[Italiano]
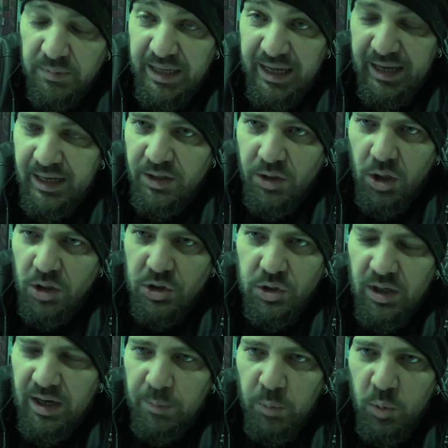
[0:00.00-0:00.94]
Il
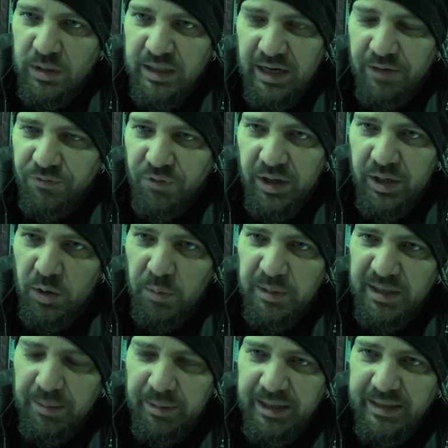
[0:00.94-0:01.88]
nostro la butta fuori
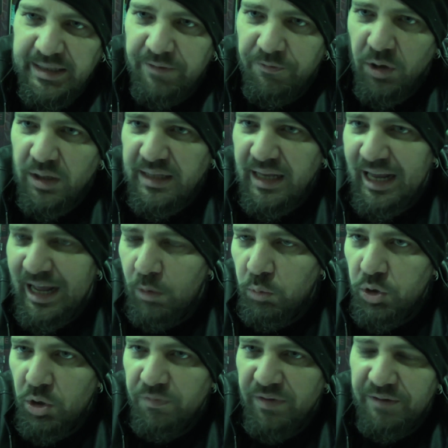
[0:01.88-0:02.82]
completamente, a volte
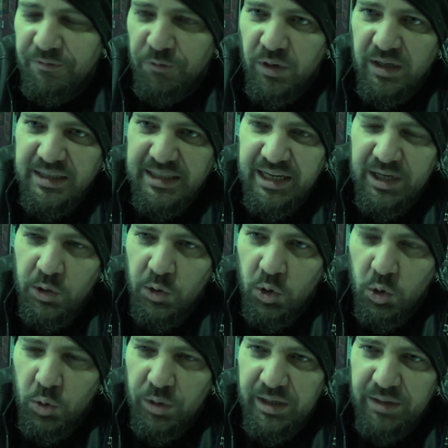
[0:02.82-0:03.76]
l'audio va fuori
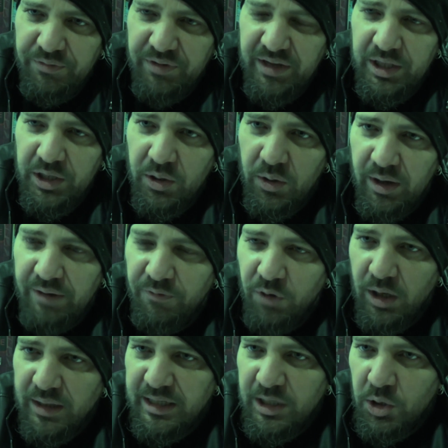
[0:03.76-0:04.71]
sincrono con il video, a
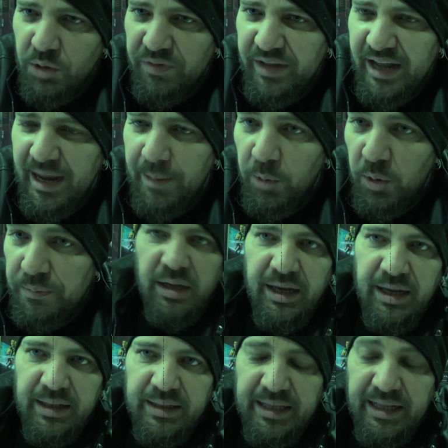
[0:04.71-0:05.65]
volte troviamo
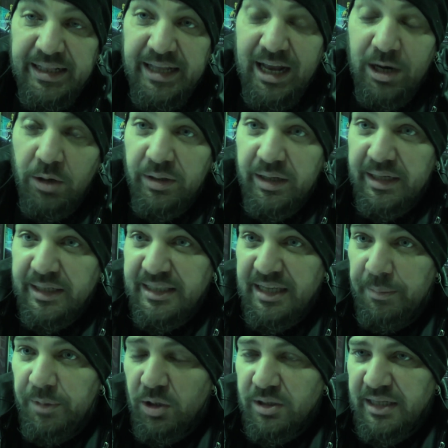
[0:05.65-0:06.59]
eh, dei dialoghi che
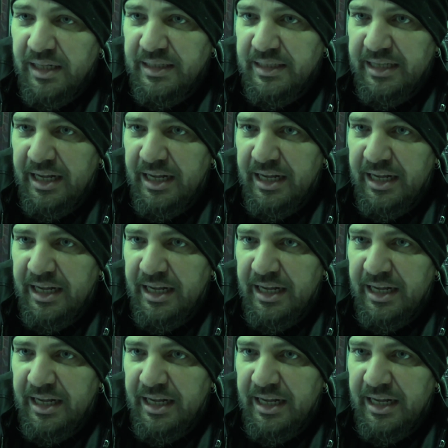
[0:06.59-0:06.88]
sembrano senza